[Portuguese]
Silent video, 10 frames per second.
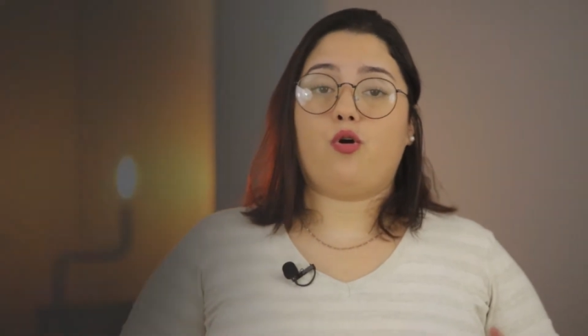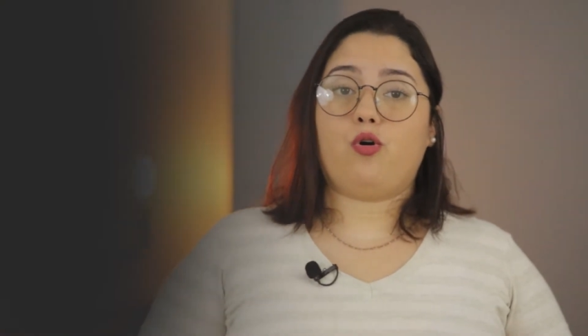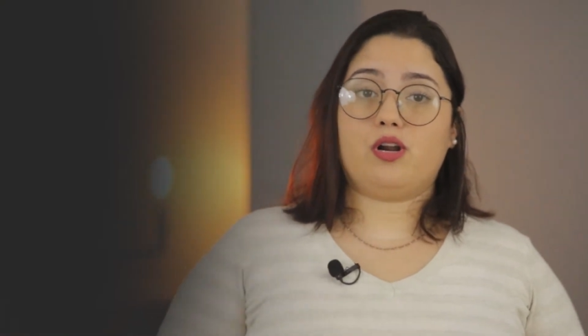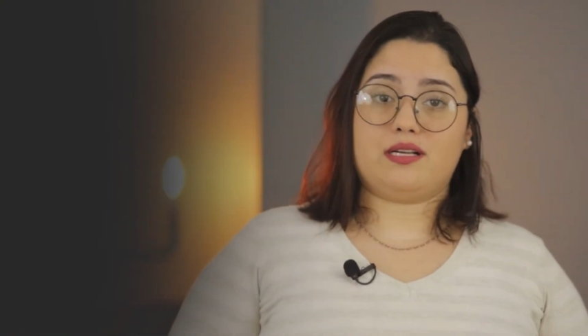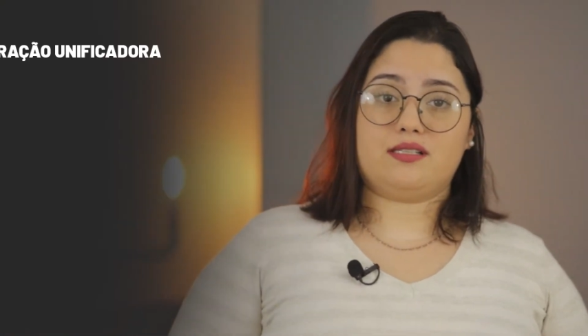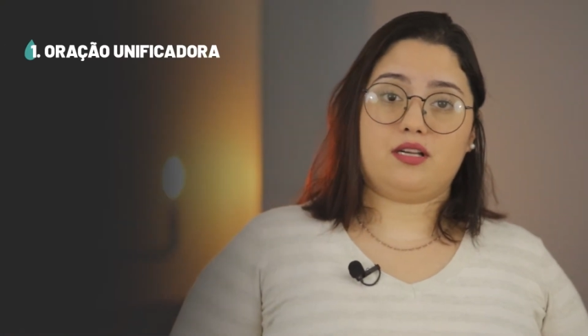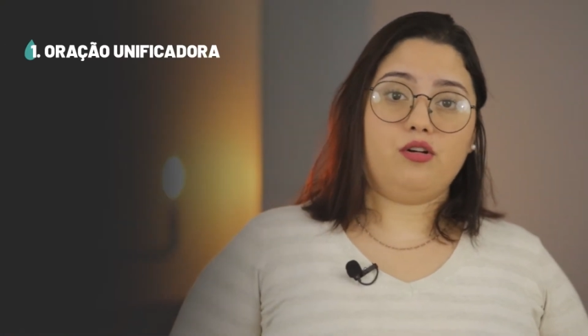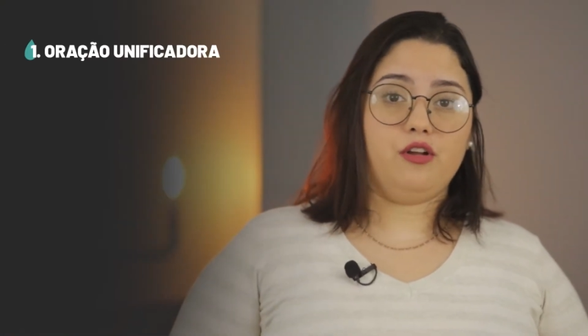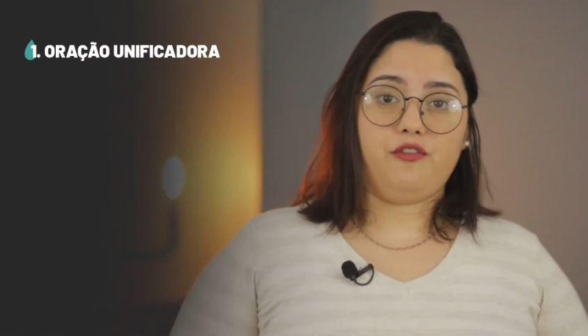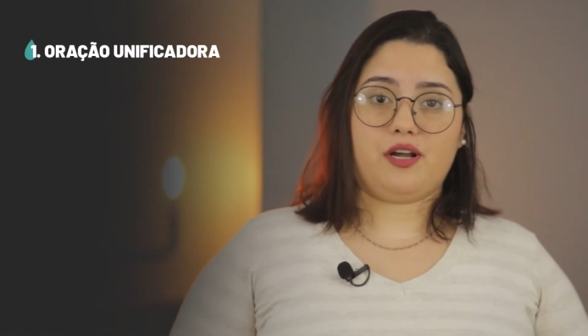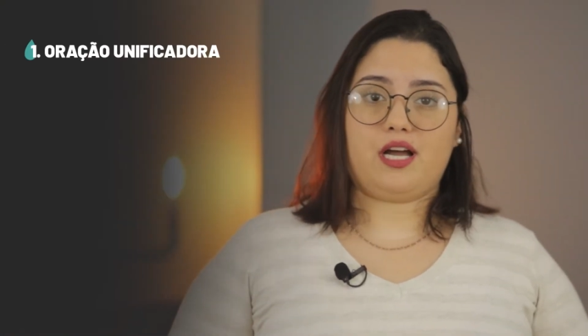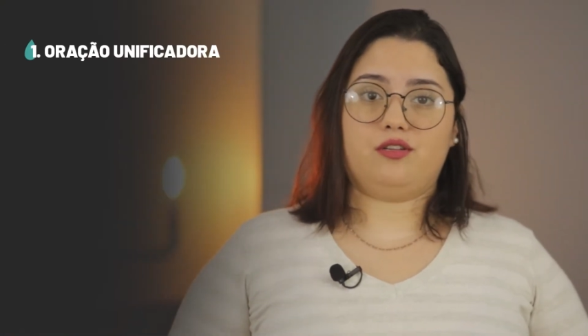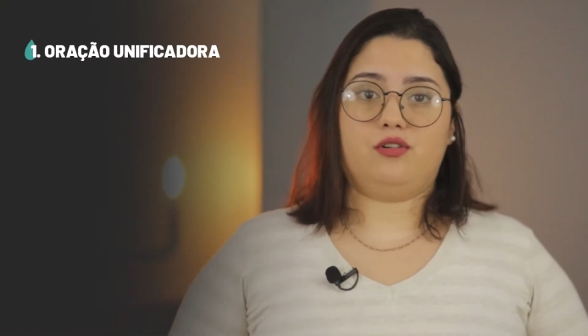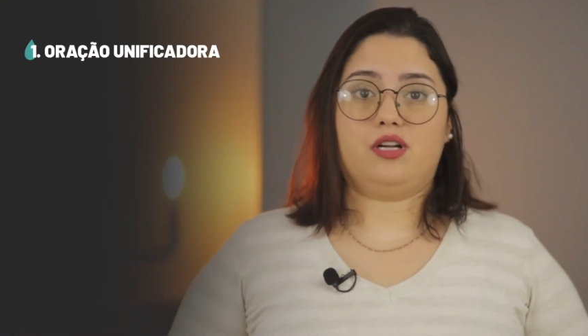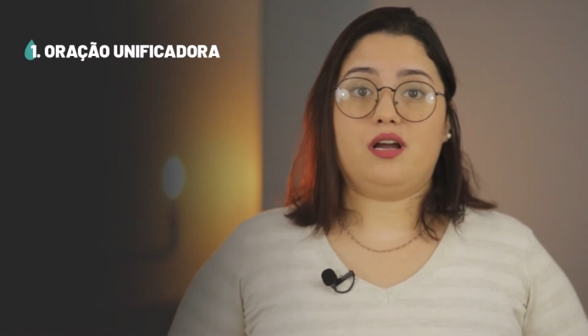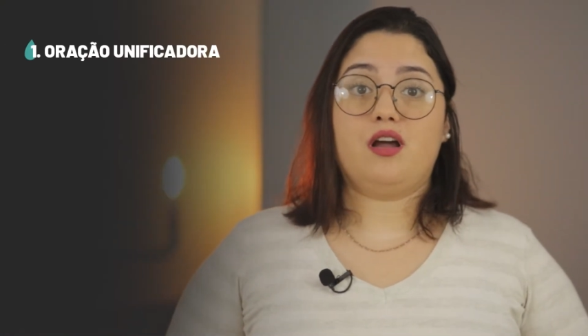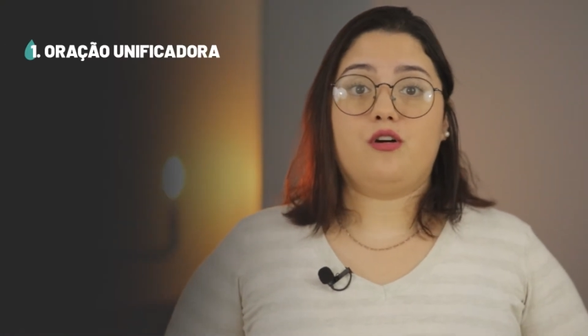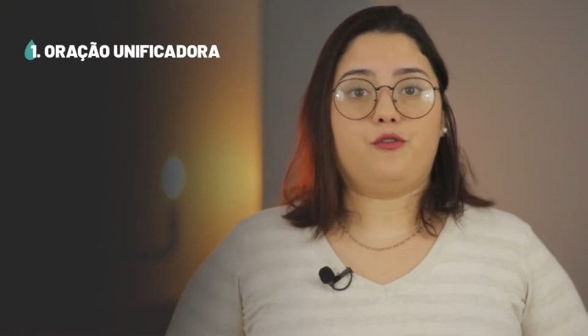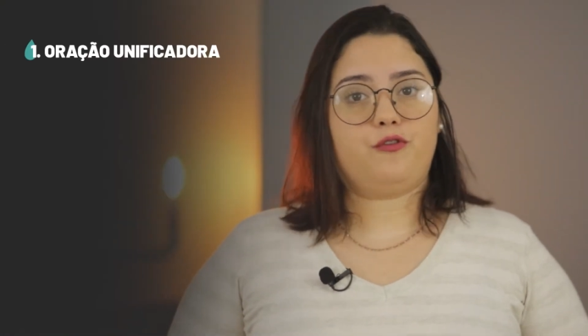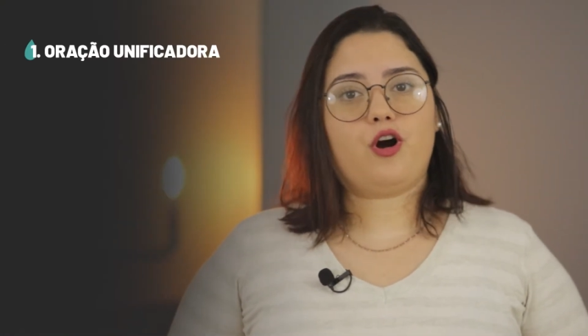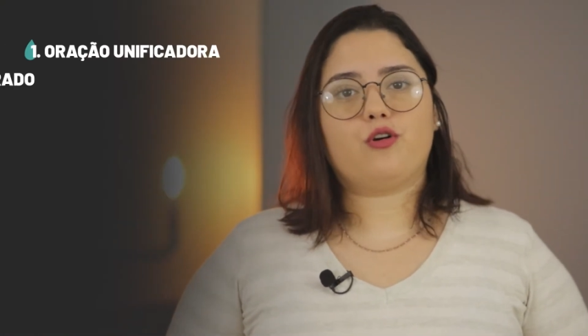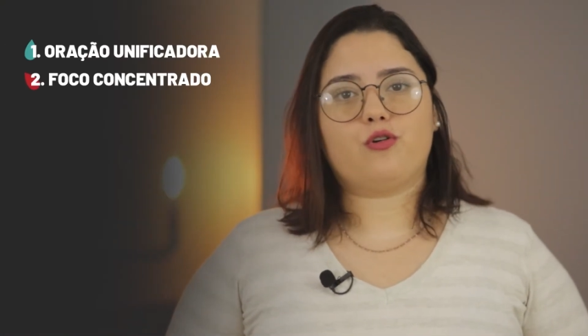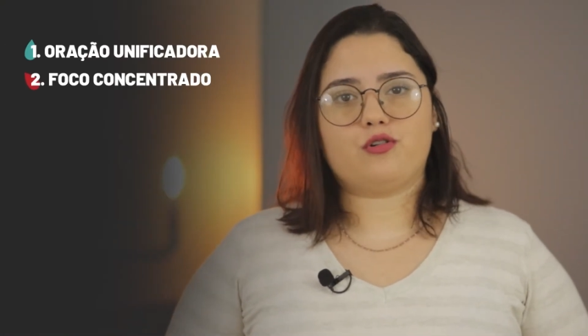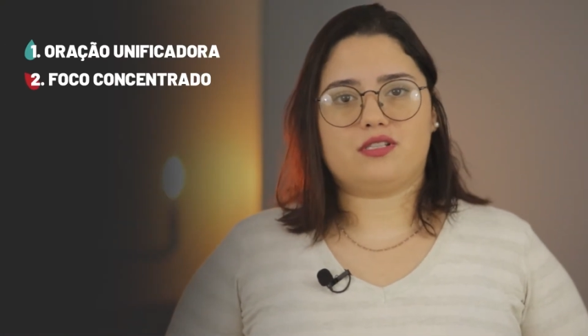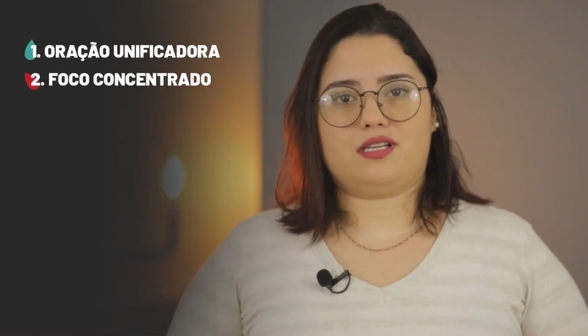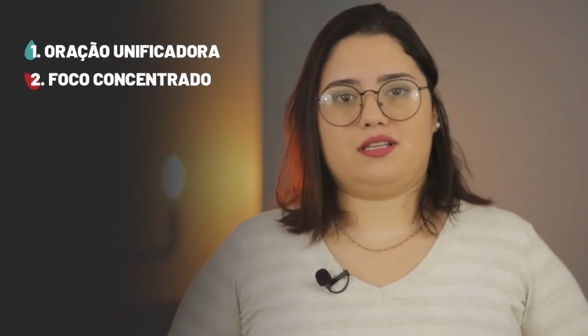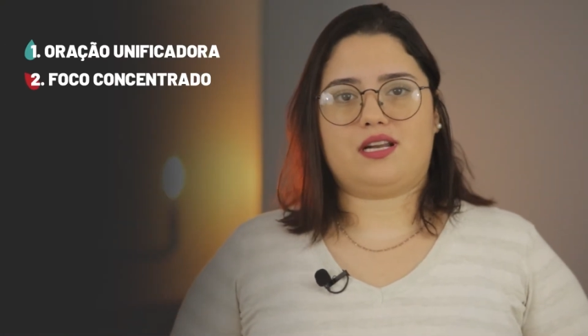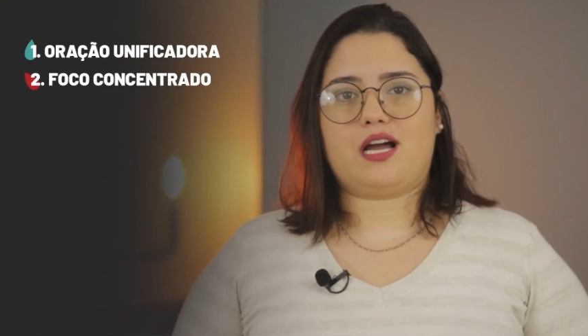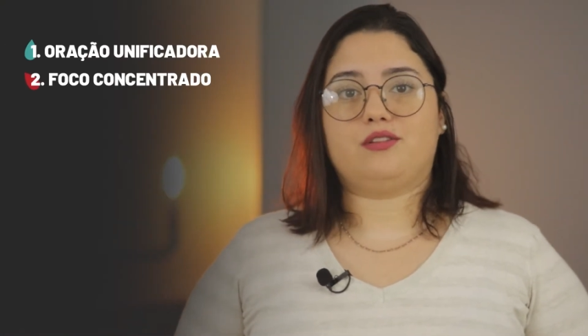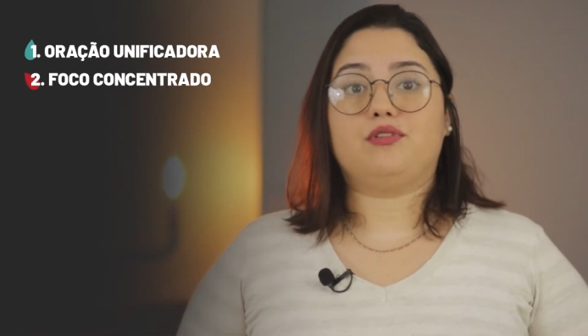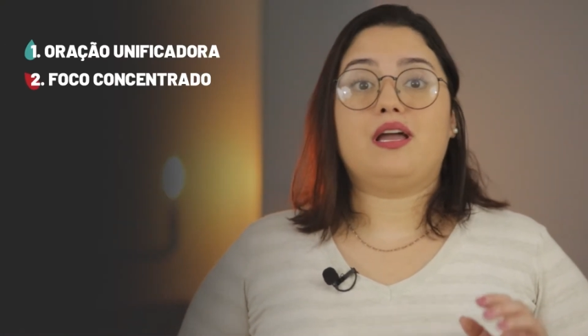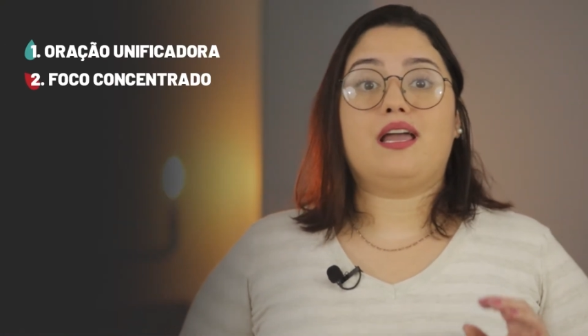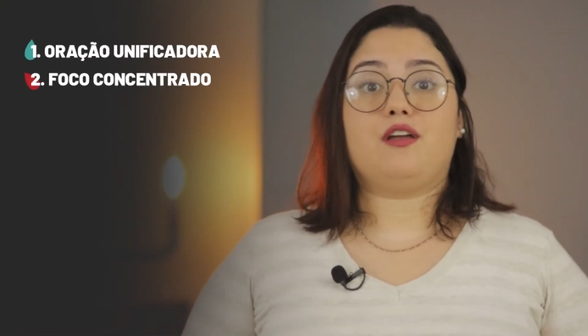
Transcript: oração unificadora, foco concentrado,